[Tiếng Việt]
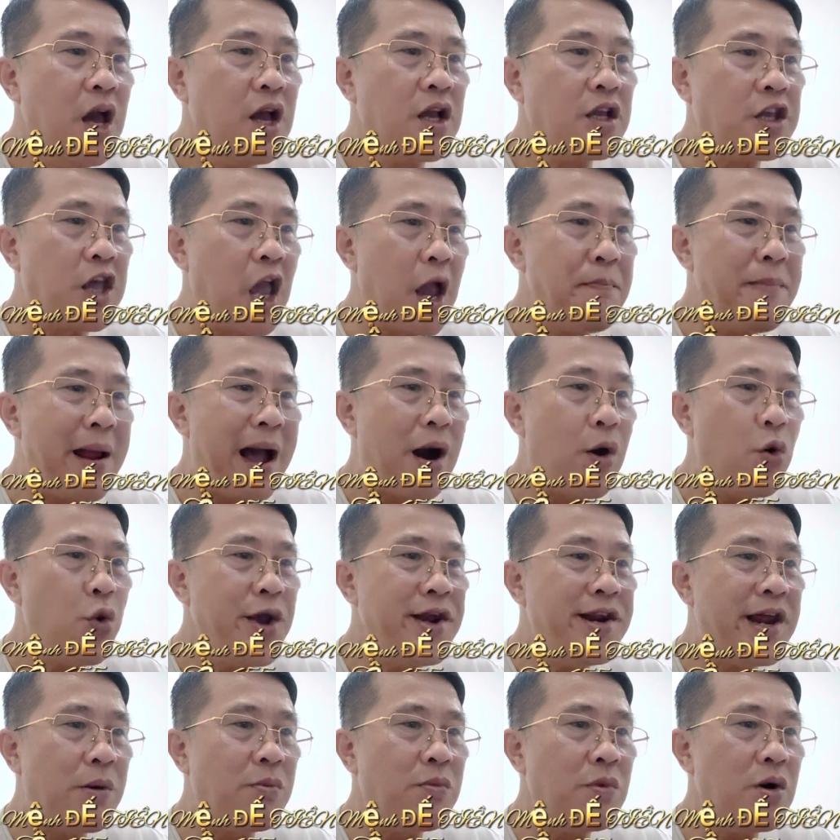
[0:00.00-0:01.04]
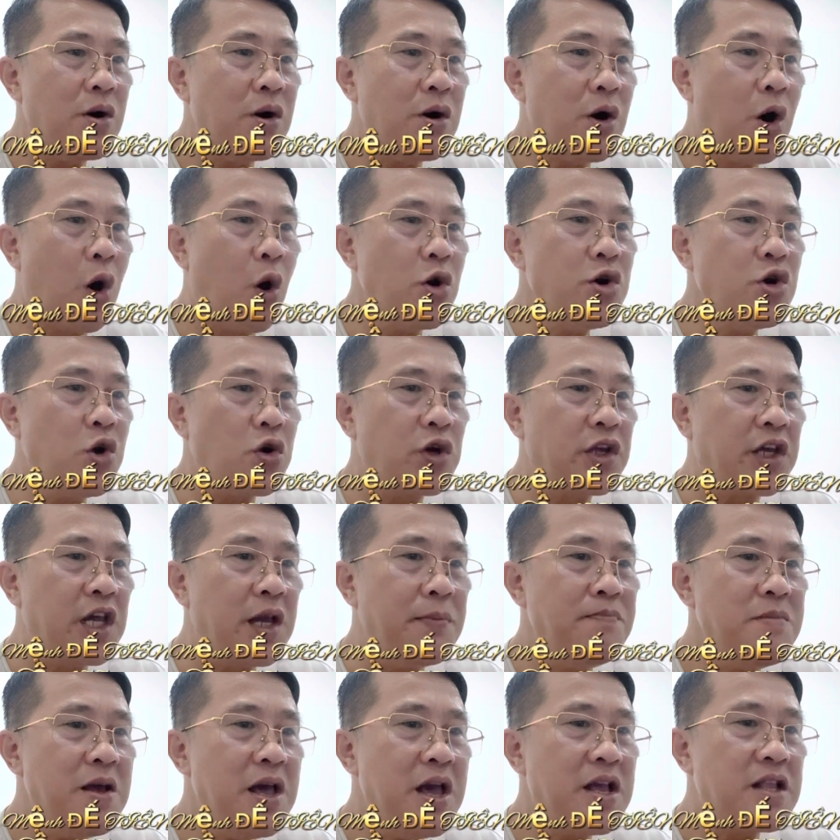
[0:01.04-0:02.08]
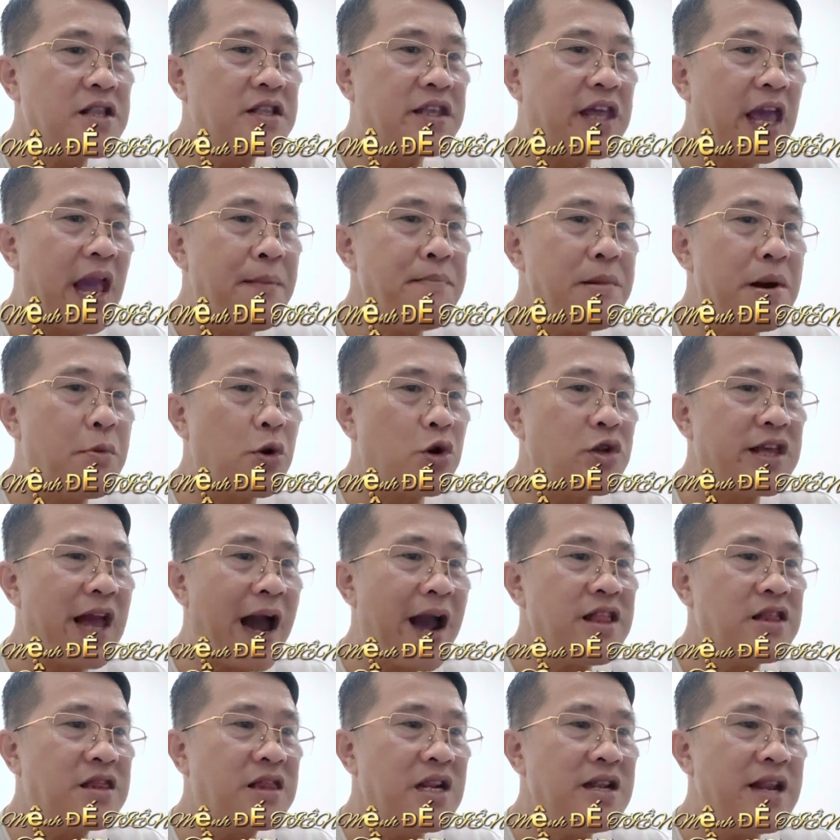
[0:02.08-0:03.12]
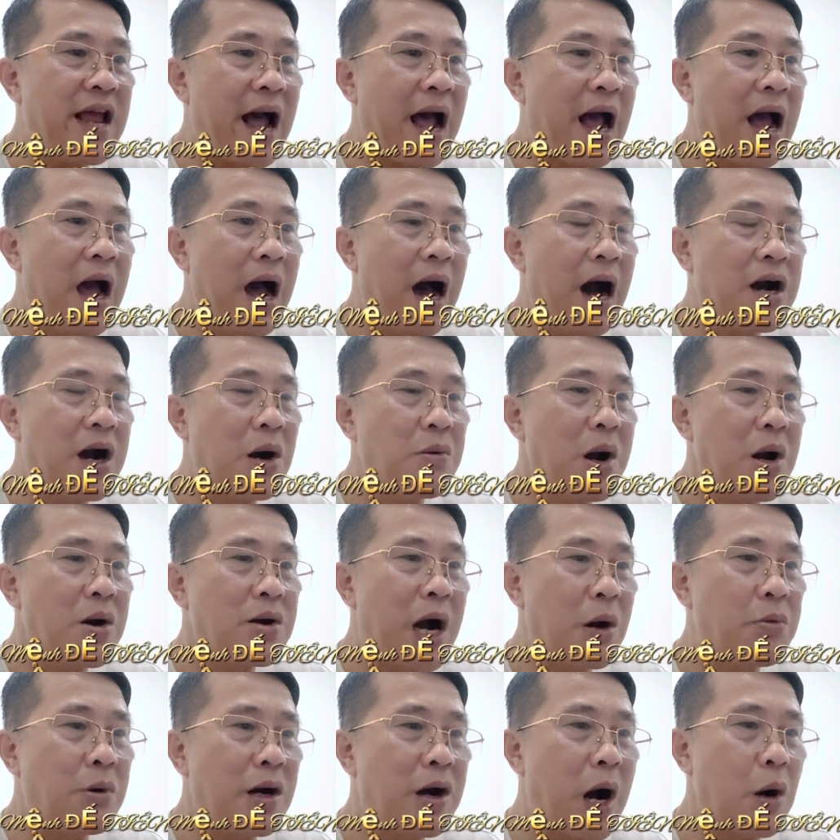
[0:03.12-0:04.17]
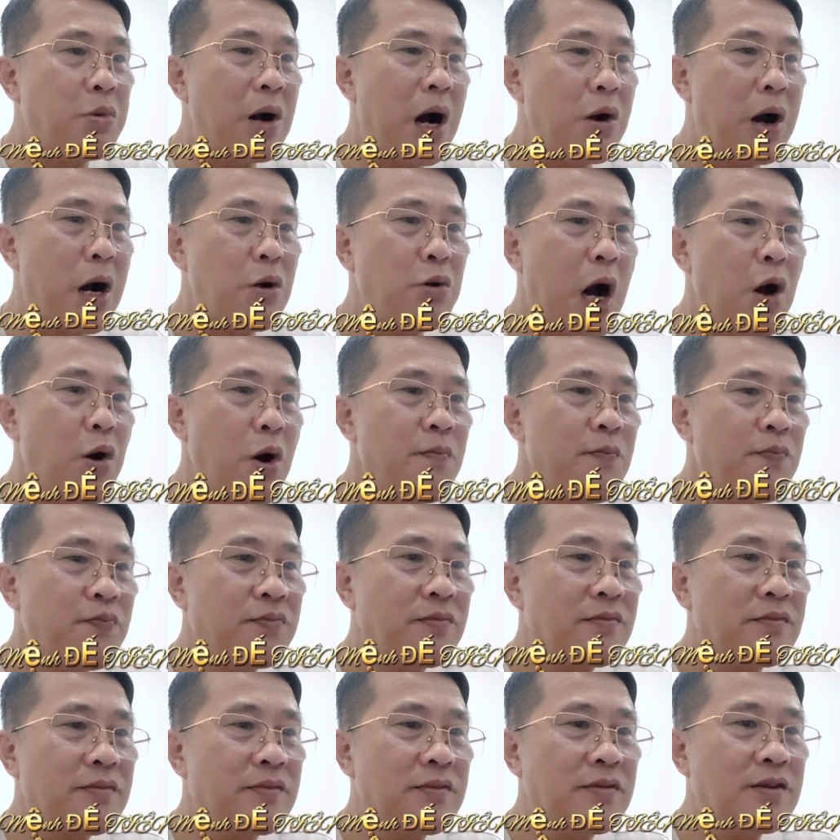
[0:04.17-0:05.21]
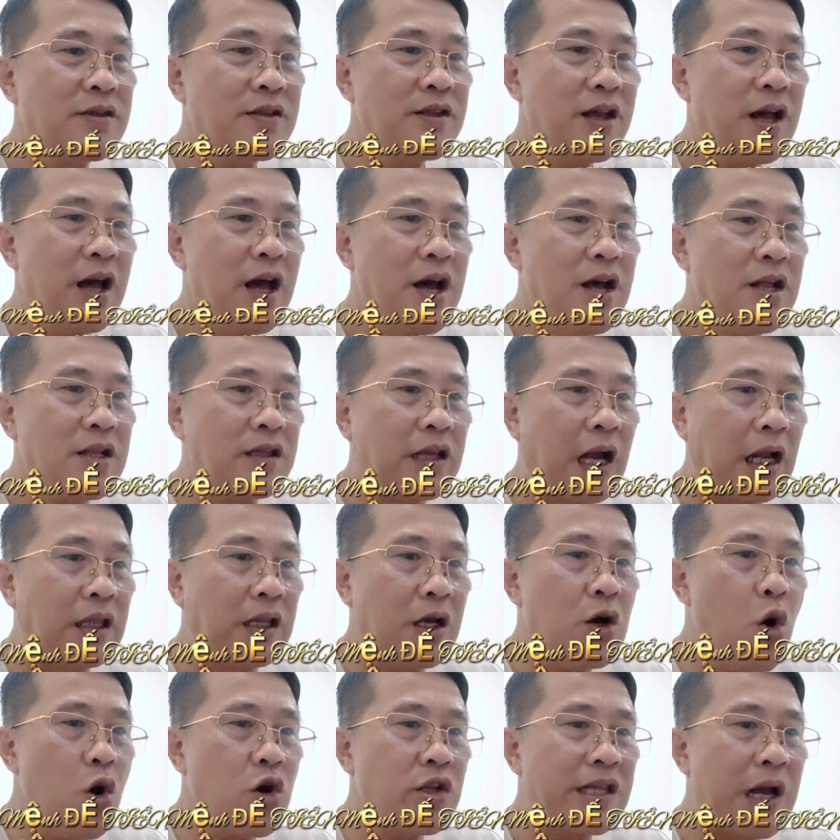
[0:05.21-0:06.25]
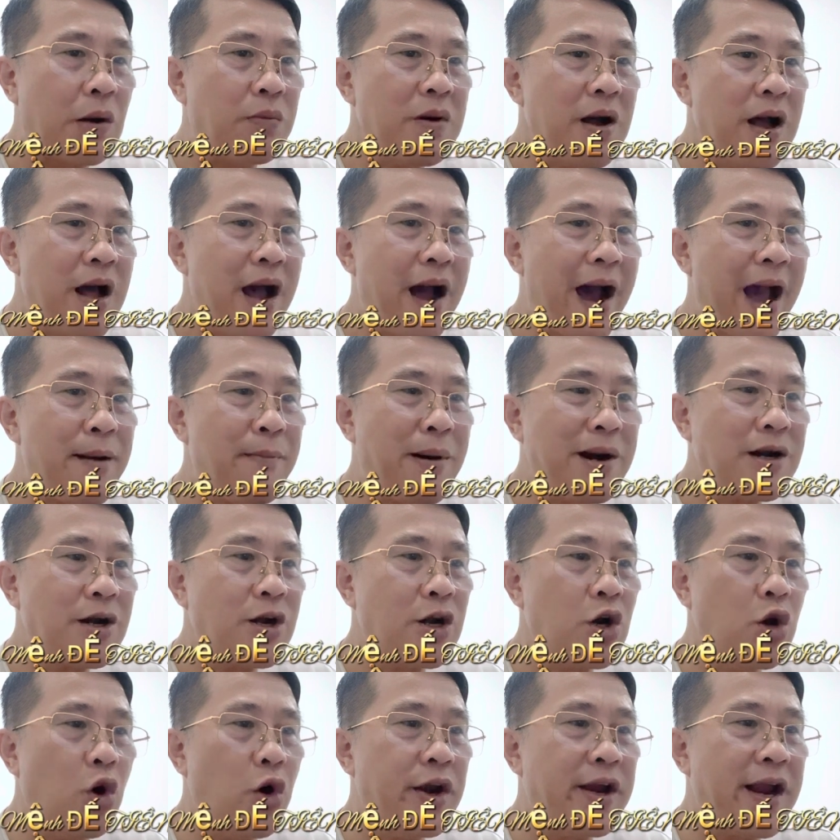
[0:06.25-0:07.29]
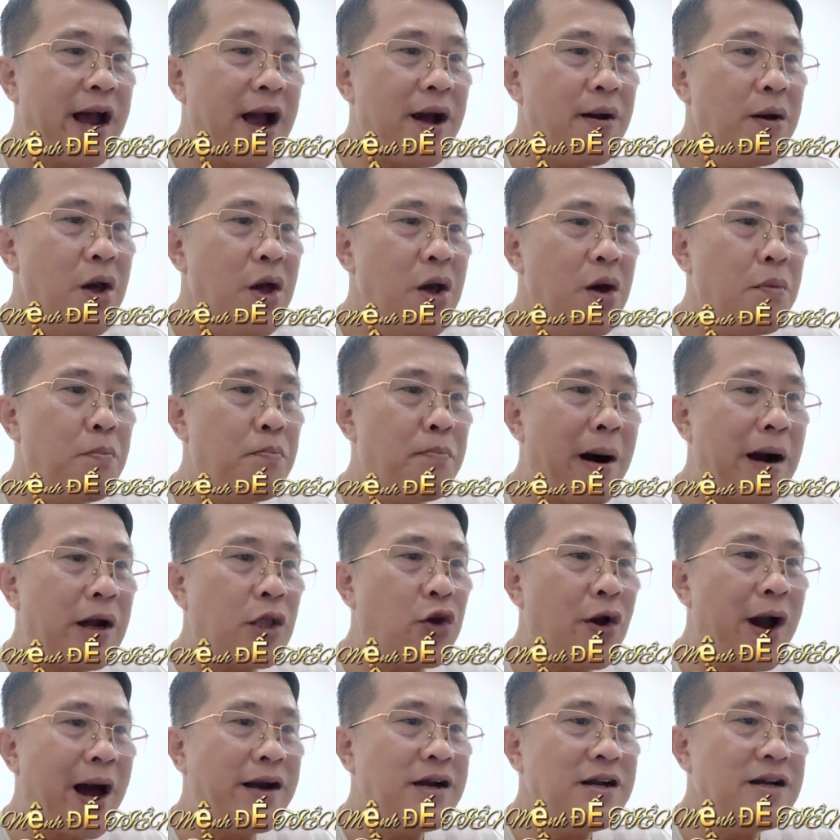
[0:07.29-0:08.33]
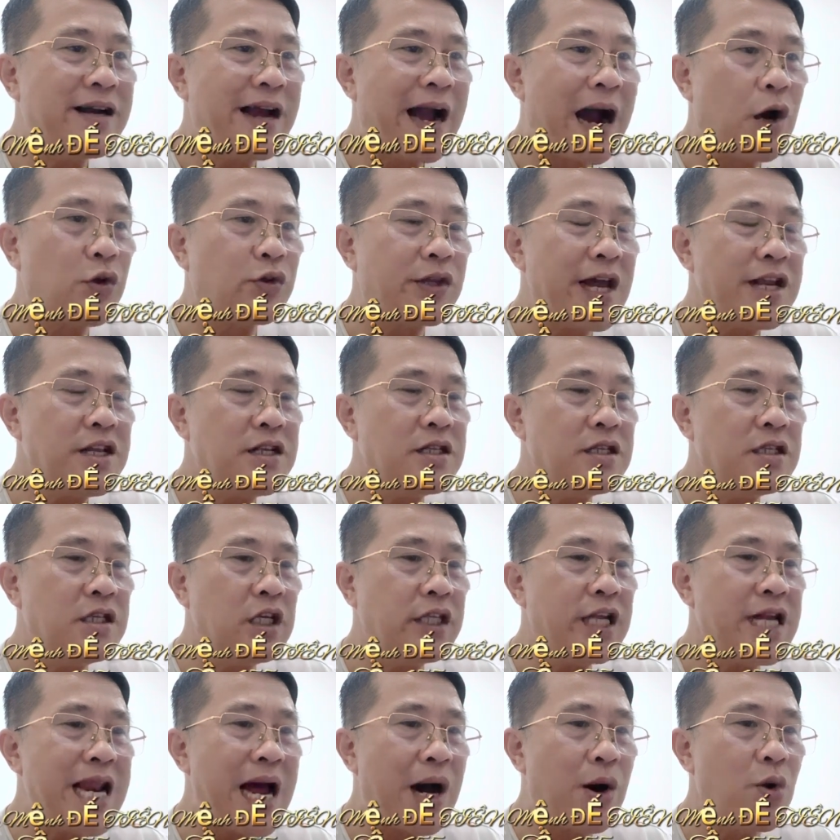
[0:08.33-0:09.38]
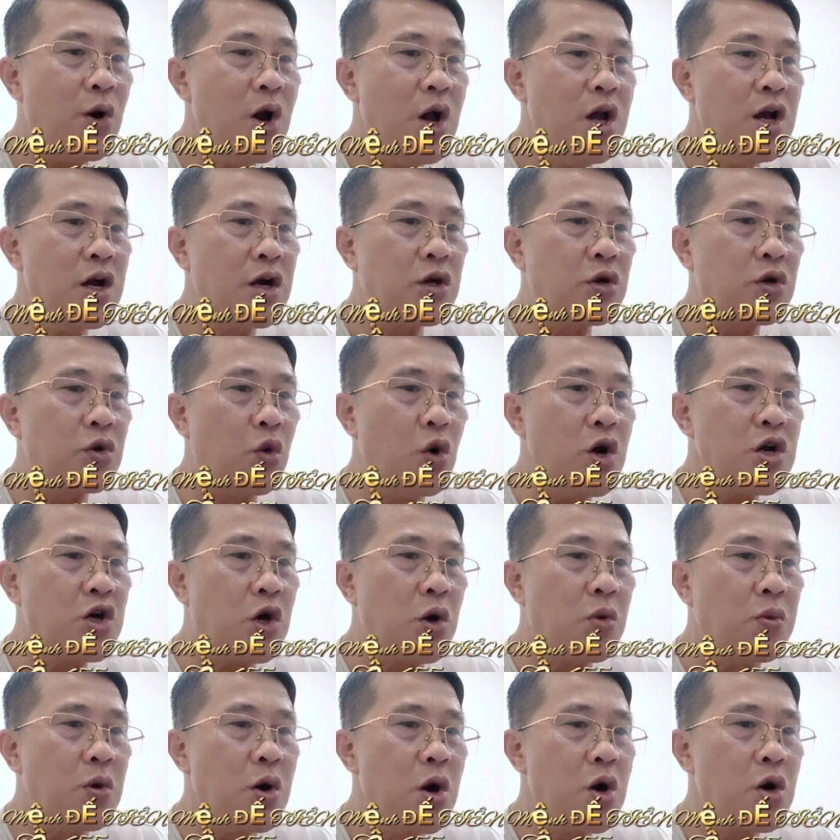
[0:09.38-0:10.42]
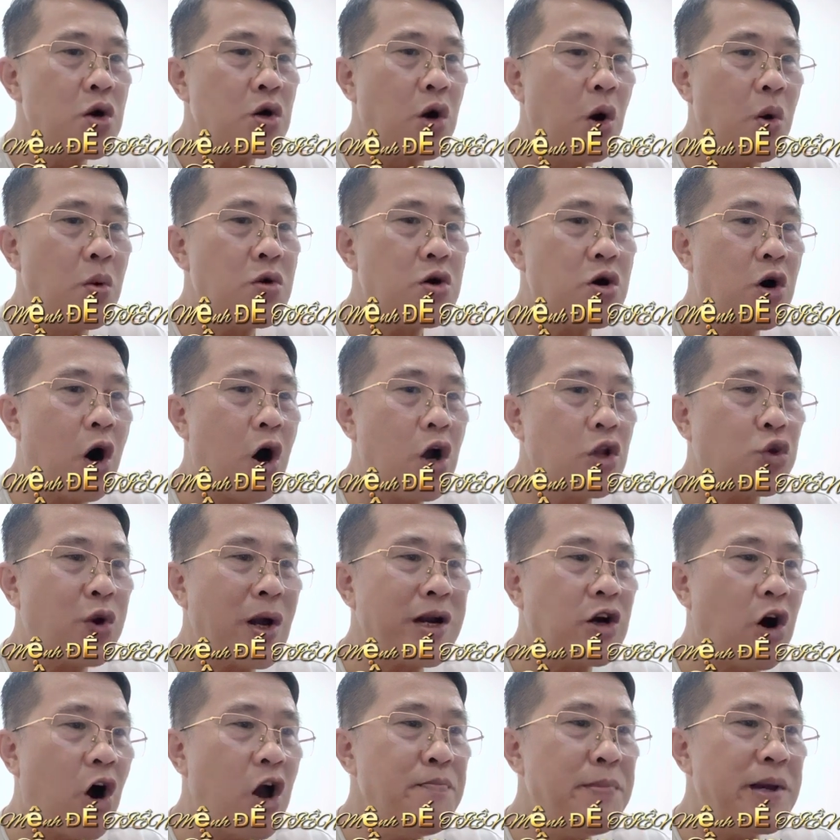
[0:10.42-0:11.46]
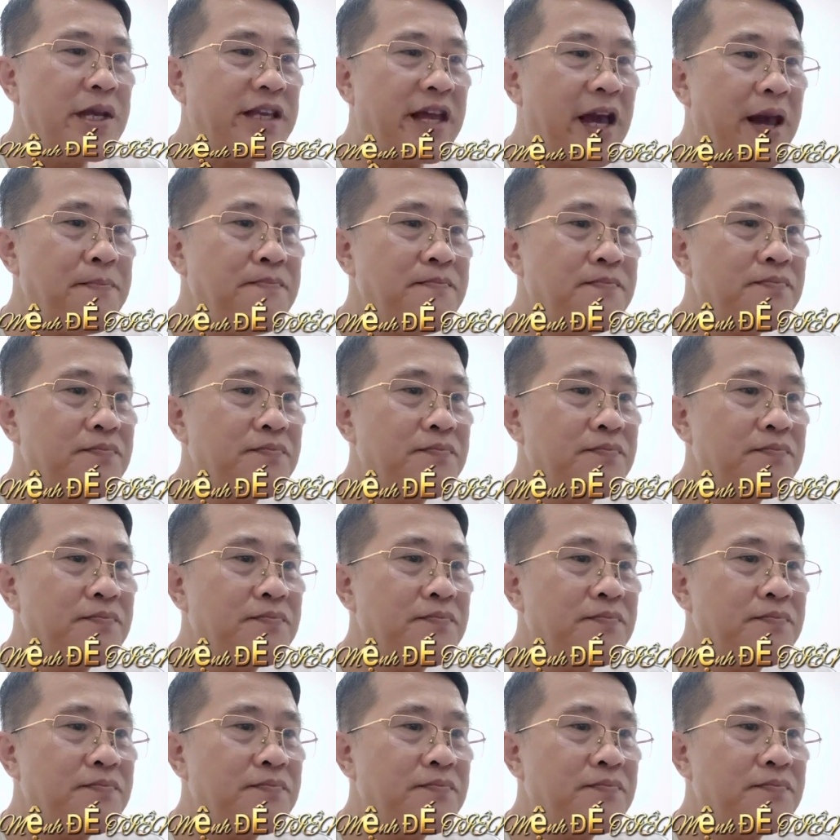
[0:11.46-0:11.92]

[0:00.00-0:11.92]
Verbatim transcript: Diệp Hào huy động hỗn độn kiếm chém ra một giải tinh hà, không không không không không không. Thần tới hồn tộc hai mắt lồi ra, mặc cho hắn gào thét như thế nào, cuối cùng cũng khó thoát khỏi bị chém.